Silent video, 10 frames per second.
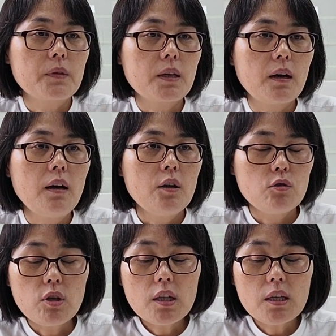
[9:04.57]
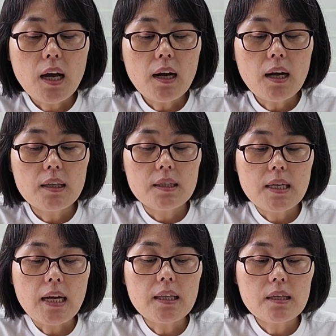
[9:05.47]
그러니까 유대인들이 아까 이제
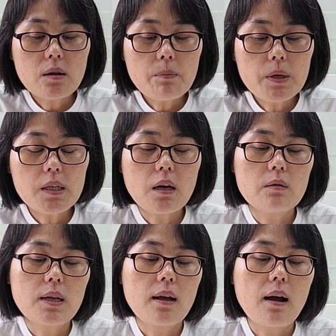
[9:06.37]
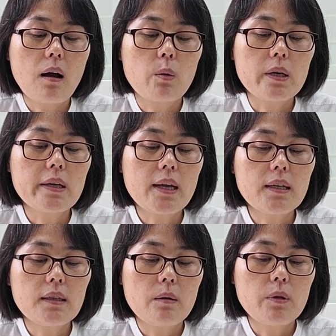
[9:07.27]
자기들이 선민이라고 생각하고 이렇게
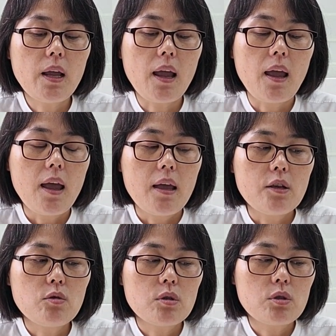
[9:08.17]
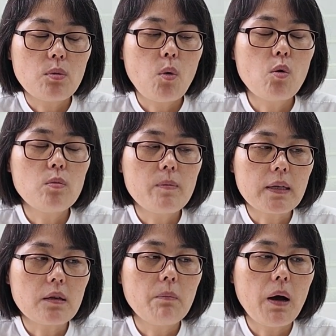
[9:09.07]
했기 때문에 예수 그리스도의 복음을
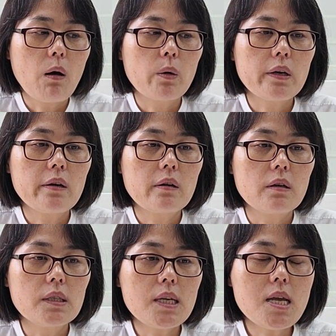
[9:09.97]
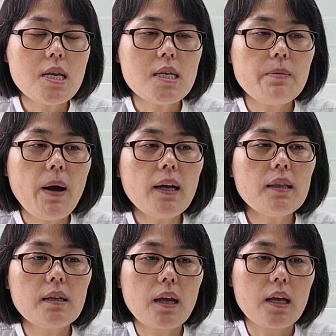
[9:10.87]
막 전파하고 이러는 것이
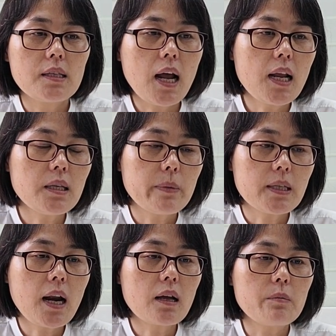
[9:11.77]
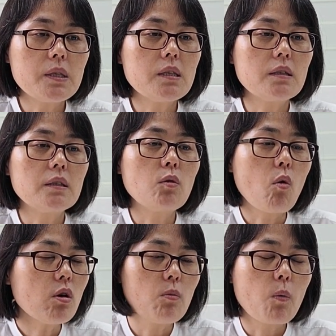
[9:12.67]
이방인들에게 이제 하나님의 사랑이 미치는 그
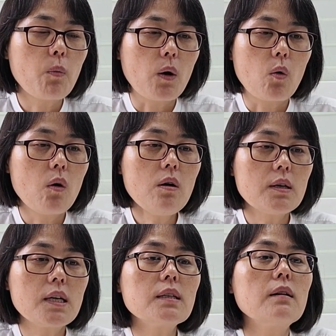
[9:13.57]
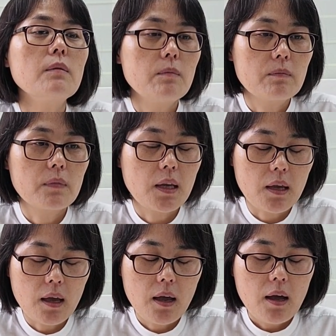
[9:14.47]
꼴을 못 보고 그래서
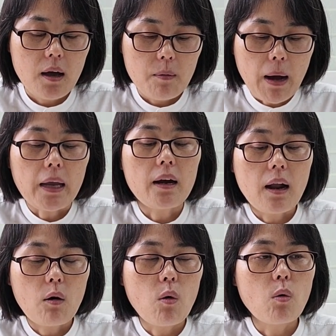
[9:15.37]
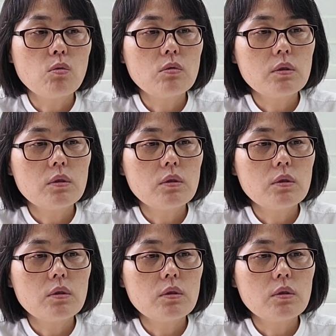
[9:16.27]
이렇게 박해를 하고